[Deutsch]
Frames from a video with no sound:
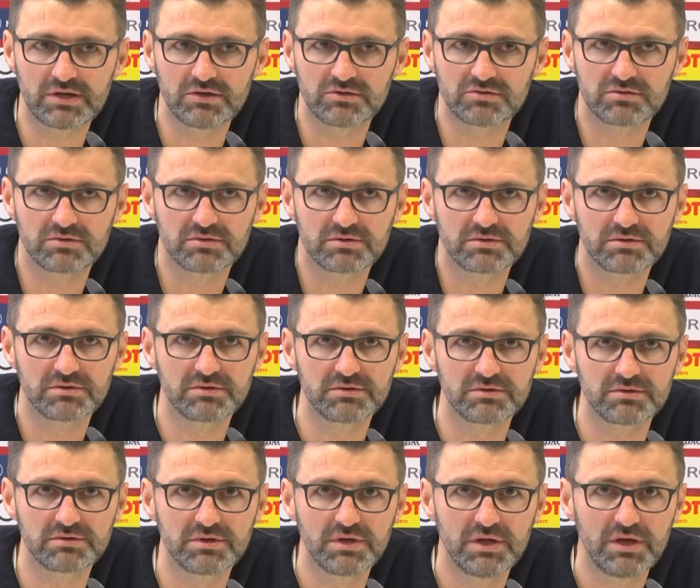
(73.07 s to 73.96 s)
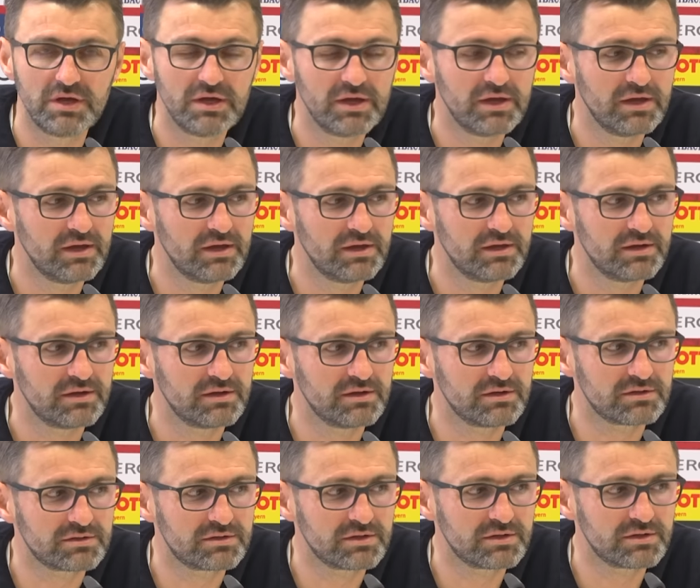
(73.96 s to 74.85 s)
Also, äh,
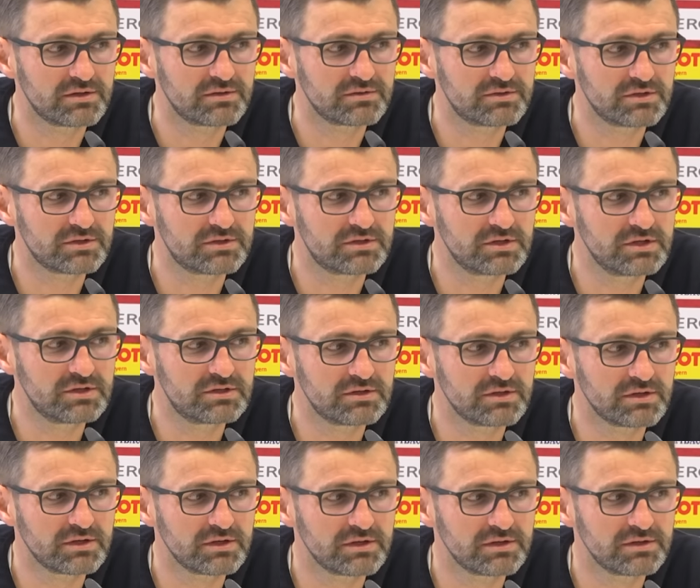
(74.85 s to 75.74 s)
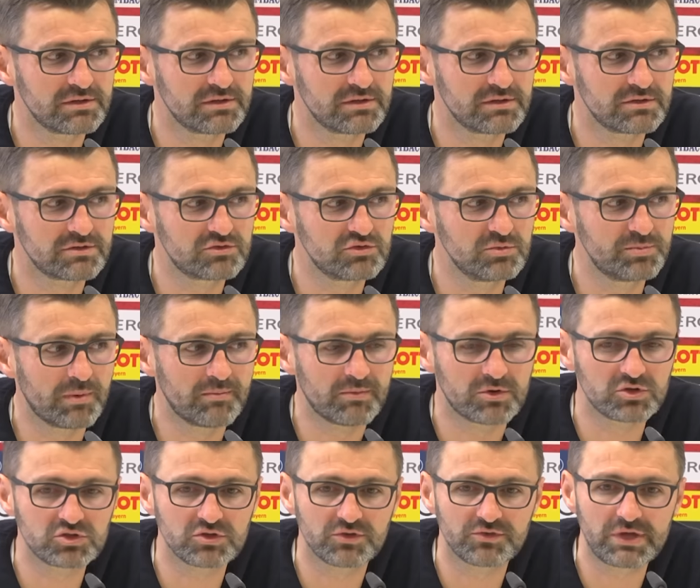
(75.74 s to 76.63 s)
äh, der, der tritt eine äh, super
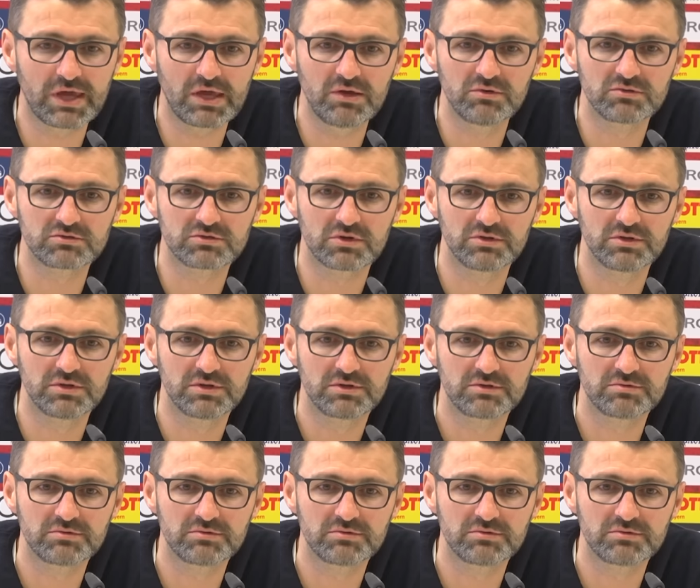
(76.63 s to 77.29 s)
Mannschaft gegen uns an.